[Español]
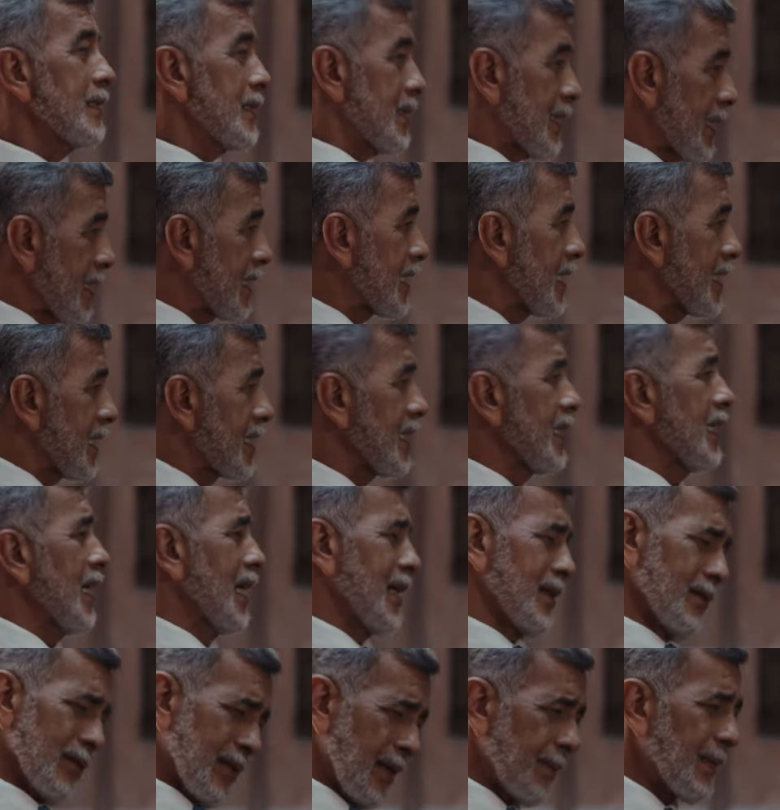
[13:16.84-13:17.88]
Sí, sí, sí,
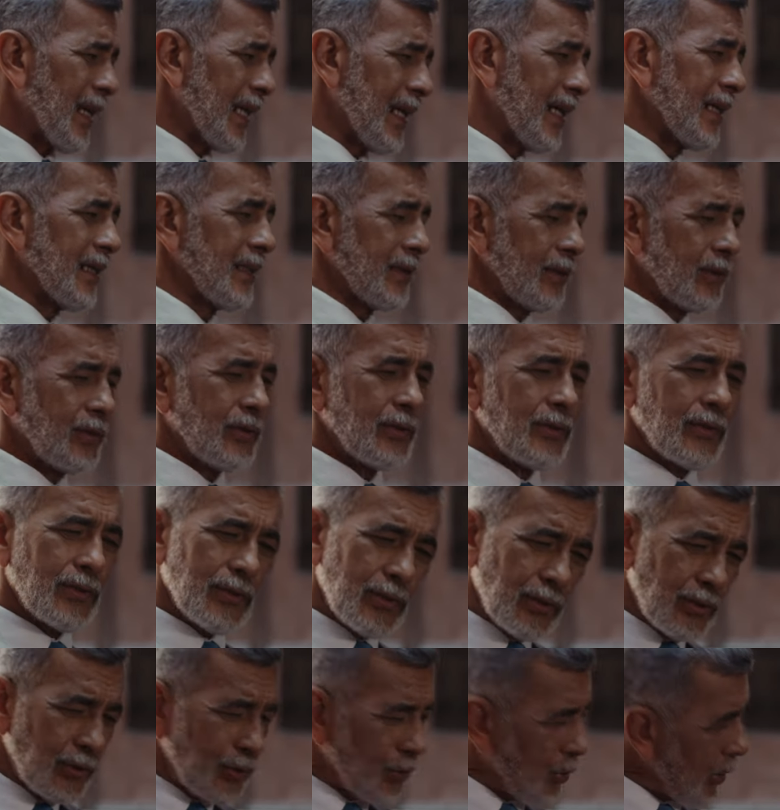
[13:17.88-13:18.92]
Arosemena.
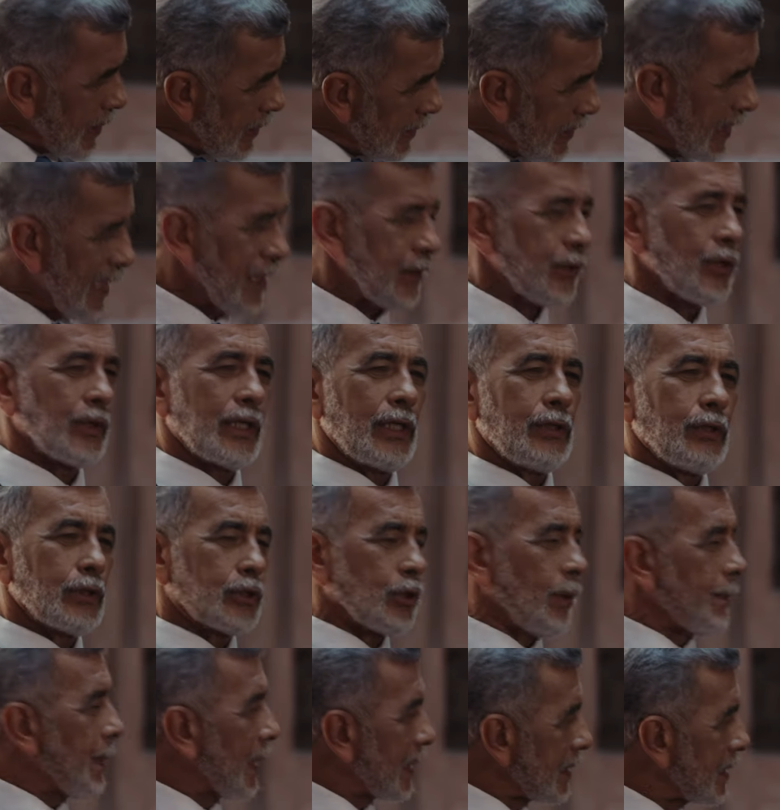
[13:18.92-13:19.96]
Yo entiendo que
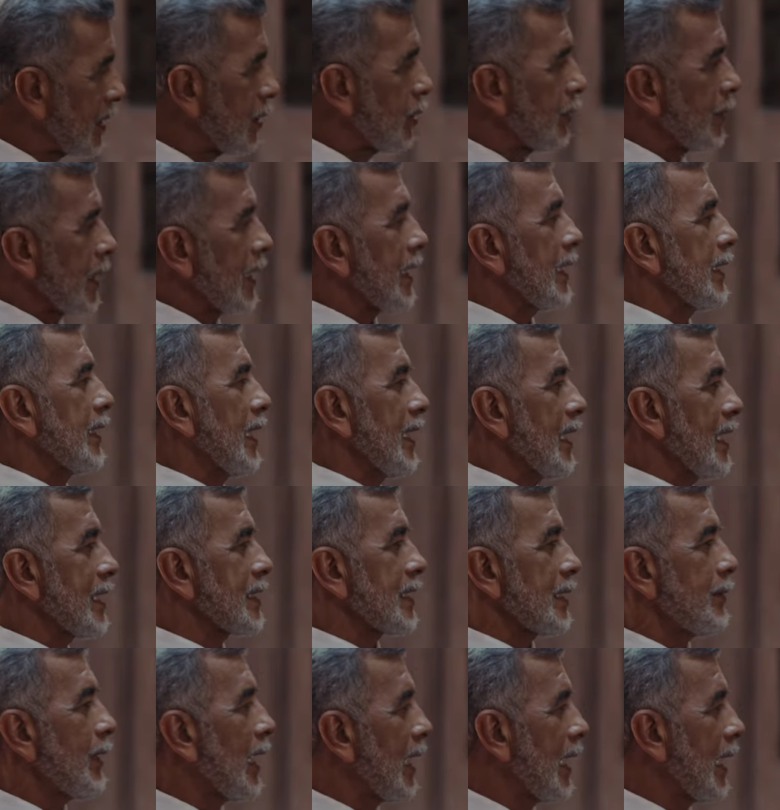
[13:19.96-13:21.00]
nuestros partidos vienen de
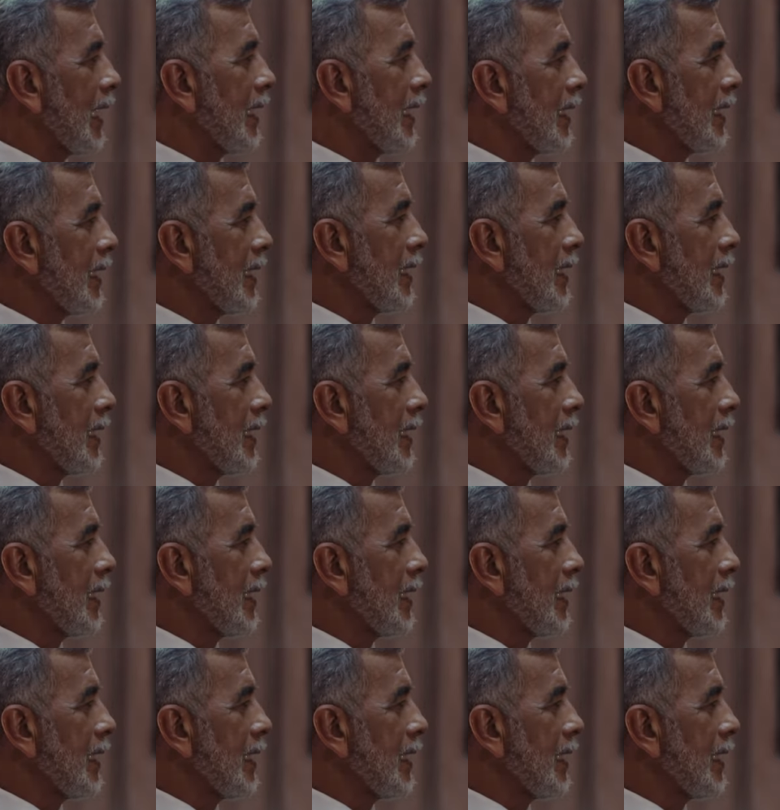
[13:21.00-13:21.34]
darse balas,